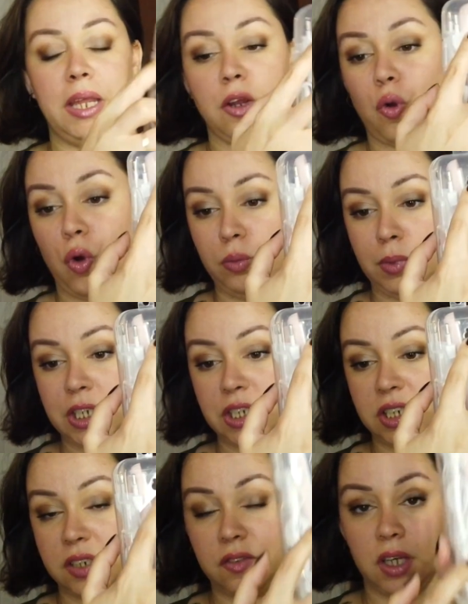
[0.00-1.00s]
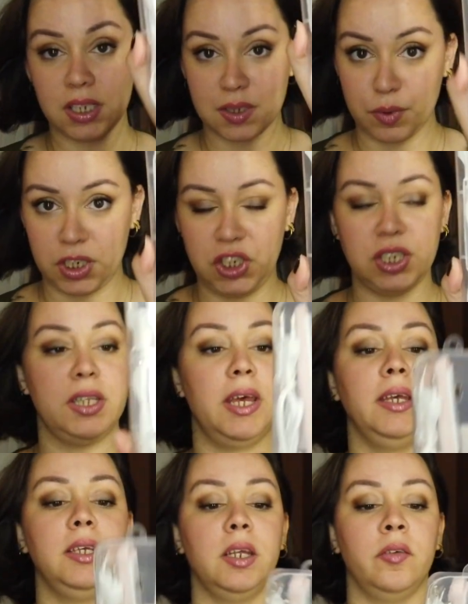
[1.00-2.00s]
bir yere koymak için, çivi asmak için
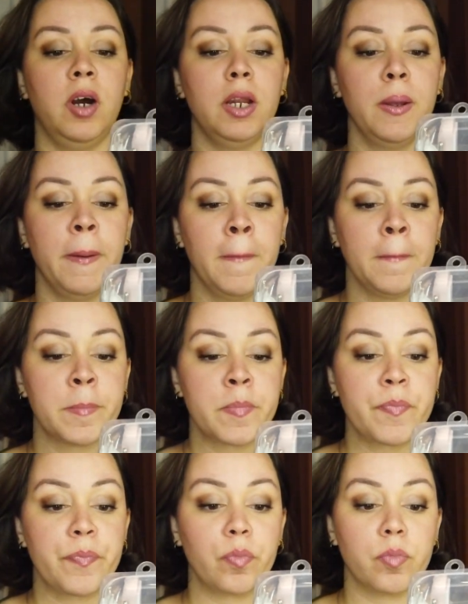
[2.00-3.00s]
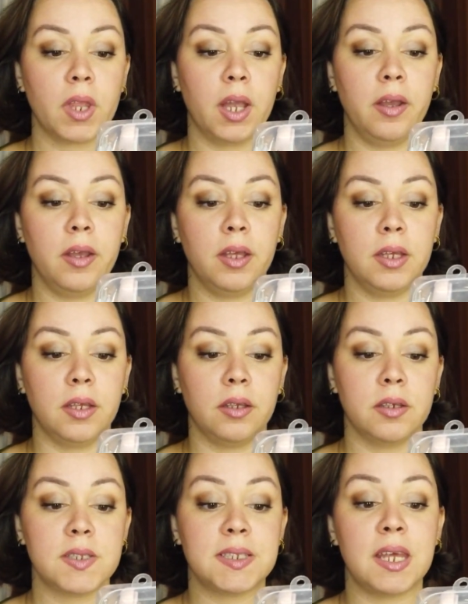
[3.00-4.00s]
de yeri var. Ee,
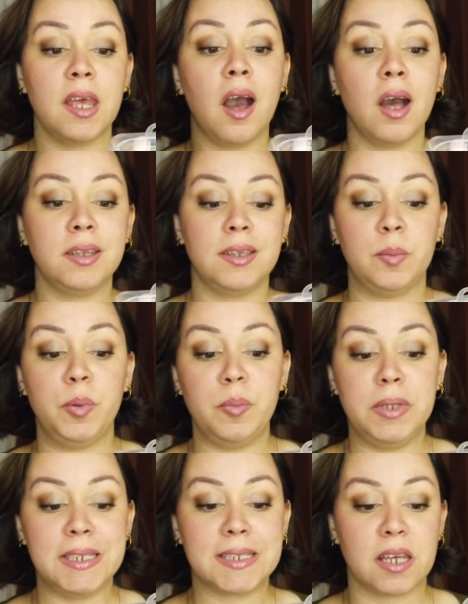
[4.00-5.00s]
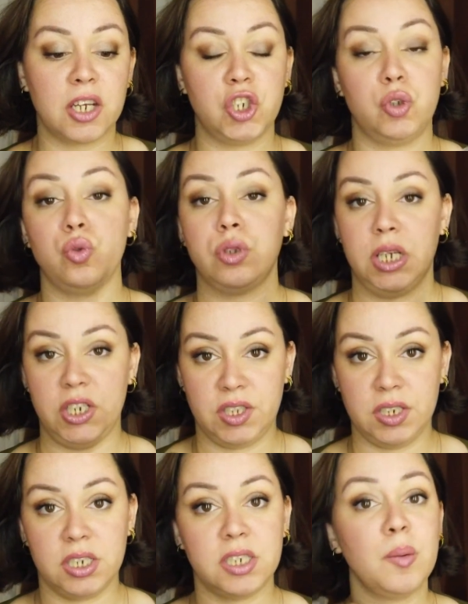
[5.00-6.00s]
seyahat tipi mini saç
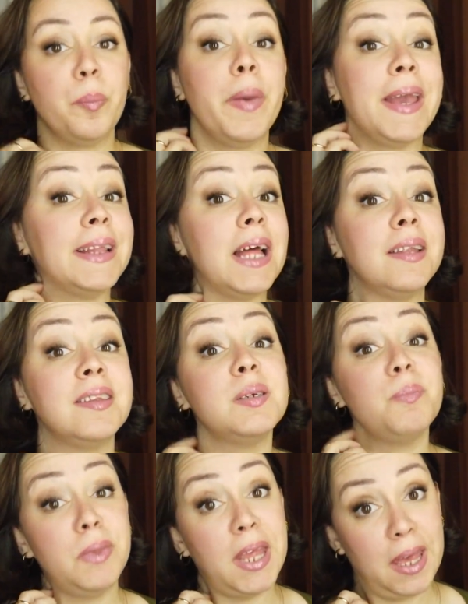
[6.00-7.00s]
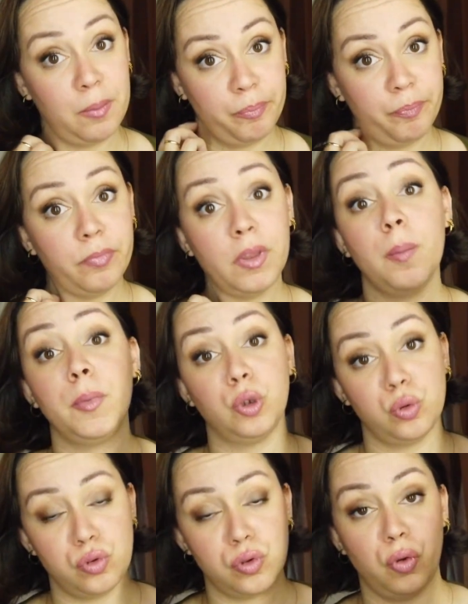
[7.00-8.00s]
düzleştirici. Beklentim ne? Hemen
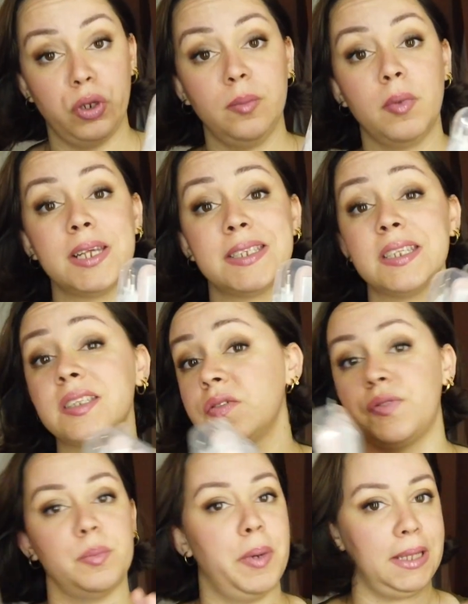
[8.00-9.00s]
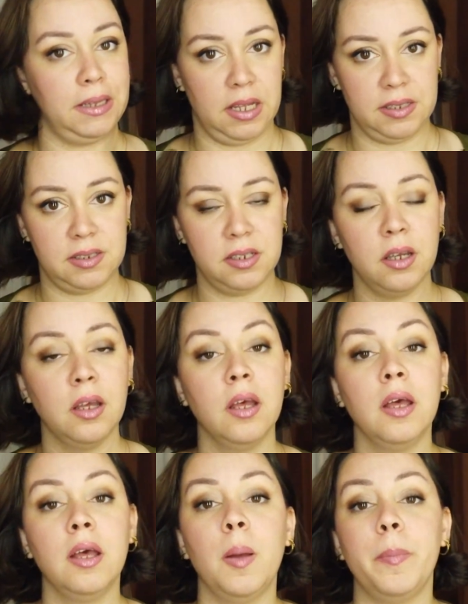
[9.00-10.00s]
onu söyleyeyim. Aslında sıfır beklenti.
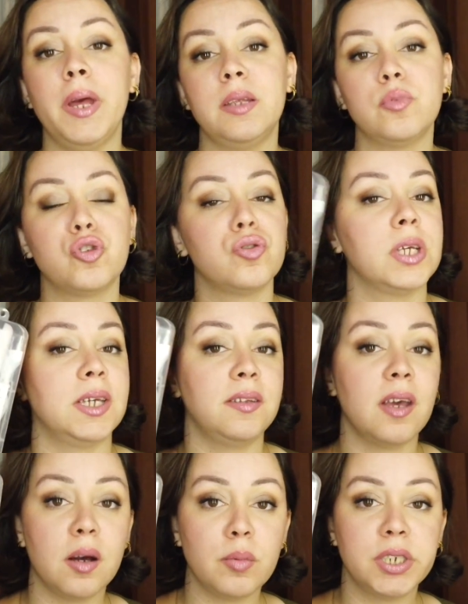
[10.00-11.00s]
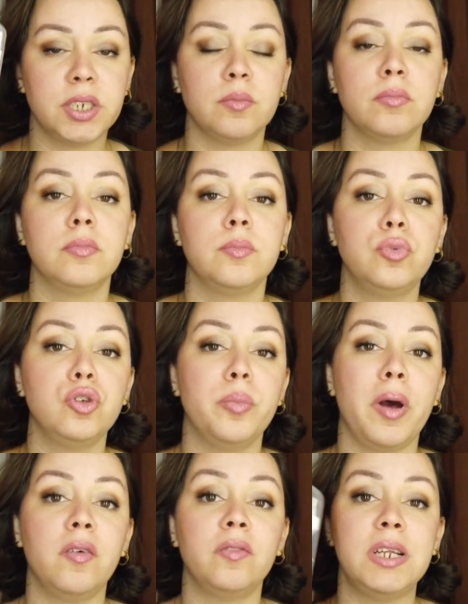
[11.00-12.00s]
Benim şundaki tek amacım
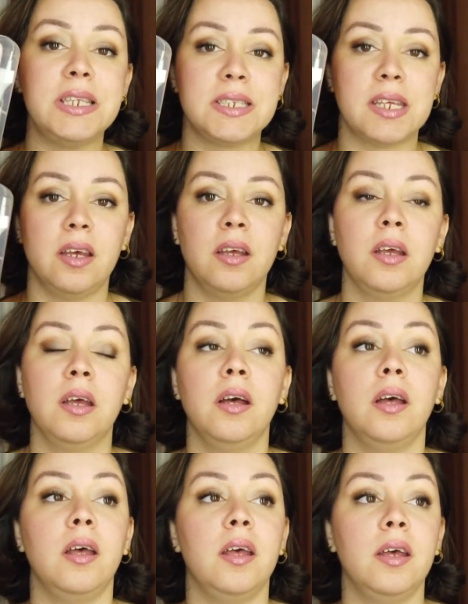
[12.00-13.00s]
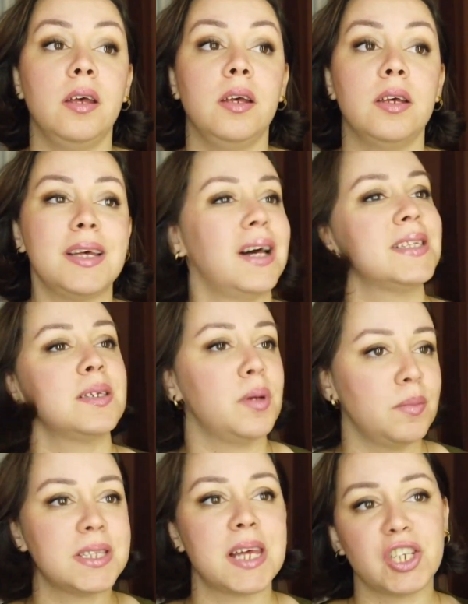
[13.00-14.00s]
bunu ben valize e, hazır
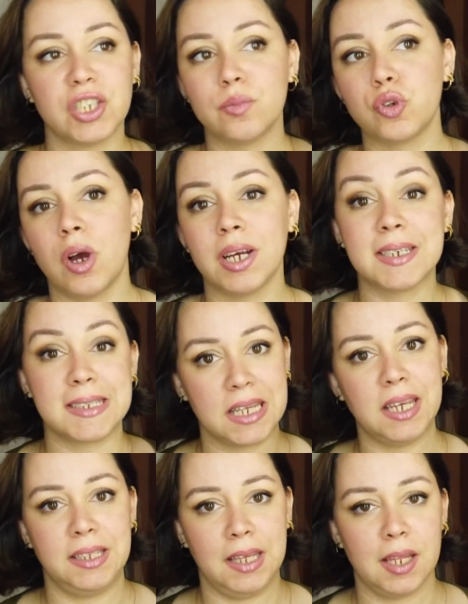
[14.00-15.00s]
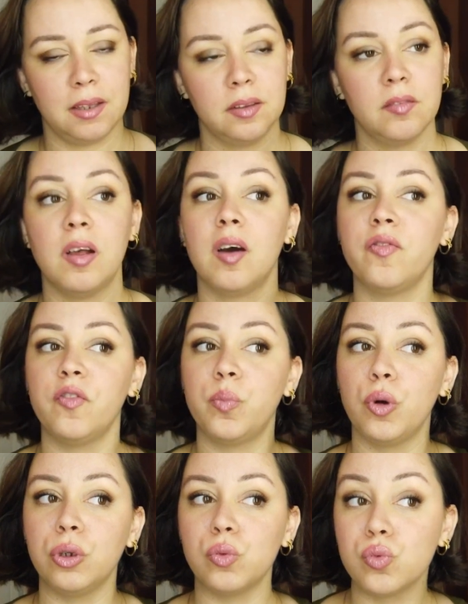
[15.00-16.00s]
benim de saçlarım şu an kısayken ve
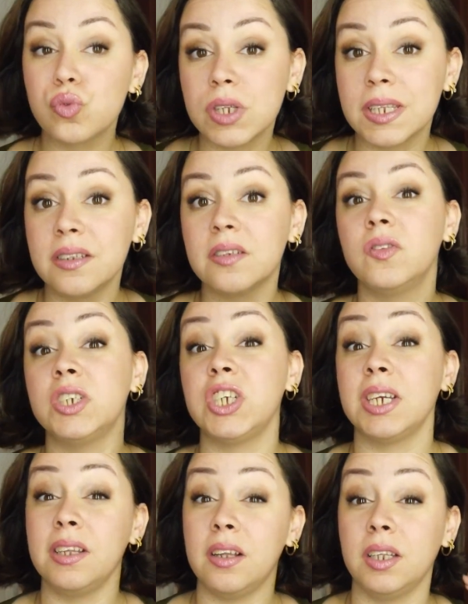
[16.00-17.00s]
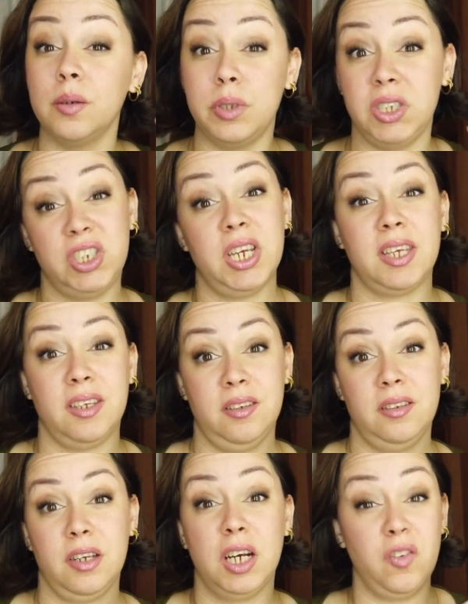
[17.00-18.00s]
hafif böyle uzadığı ve şekil
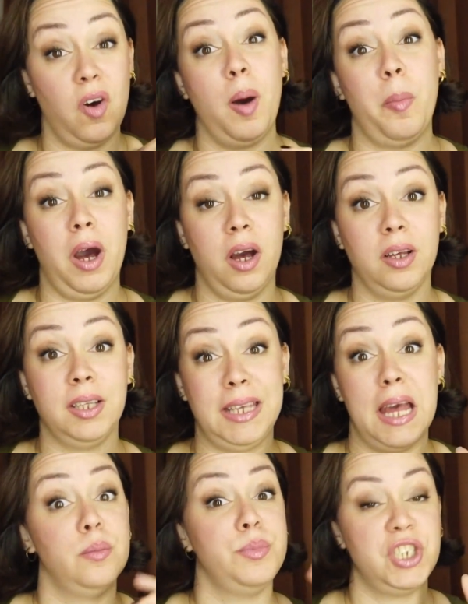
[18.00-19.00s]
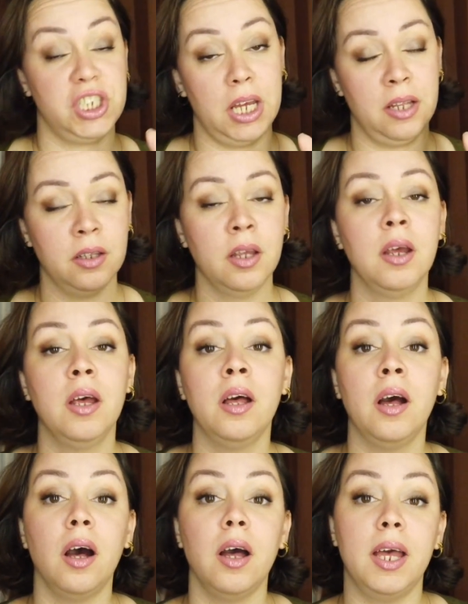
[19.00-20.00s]
alabilecek kıvama gelmişken
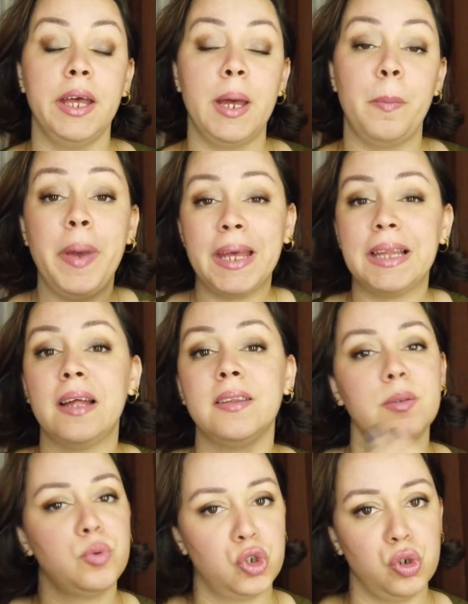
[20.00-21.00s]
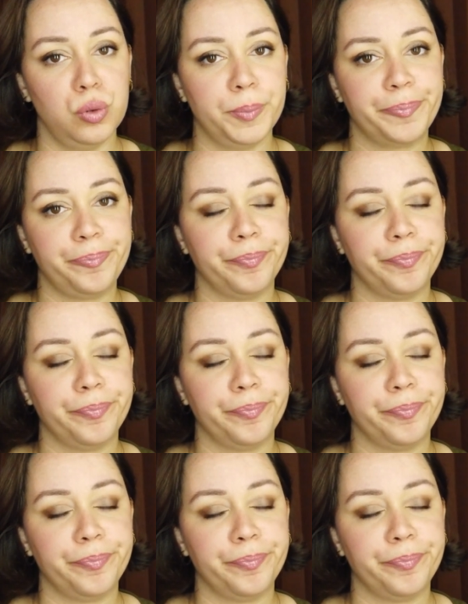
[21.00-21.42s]
e, beklentim şu.